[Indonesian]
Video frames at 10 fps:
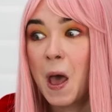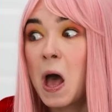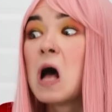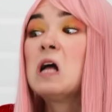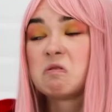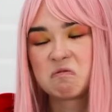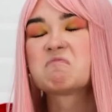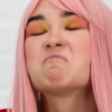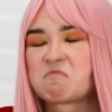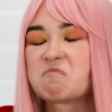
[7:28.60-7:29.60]
lah, kan
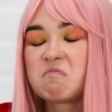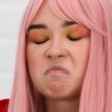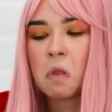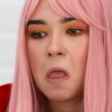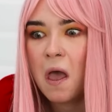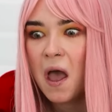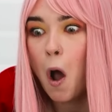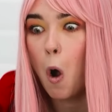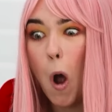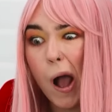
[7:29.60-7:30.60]
perlu penanganan
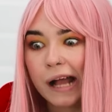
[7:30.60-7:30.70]
khusus.